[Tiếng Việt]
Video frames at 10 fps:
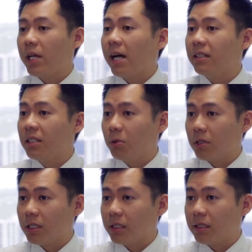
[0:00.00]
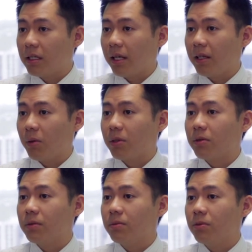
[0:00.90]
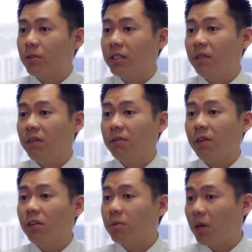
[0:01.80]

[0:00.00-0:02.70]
Sự thật là người lao động được dỗ dành hứa hẹn